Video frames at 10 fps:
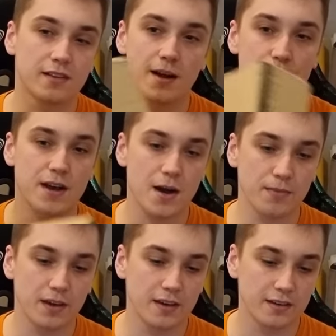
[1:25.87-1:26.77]
z
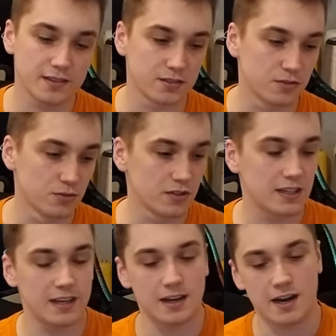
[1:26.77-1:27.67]
lampkami. Jest to
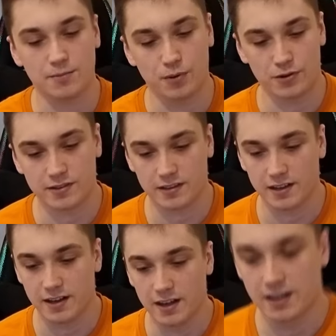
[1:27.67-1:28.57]
krótki unboxing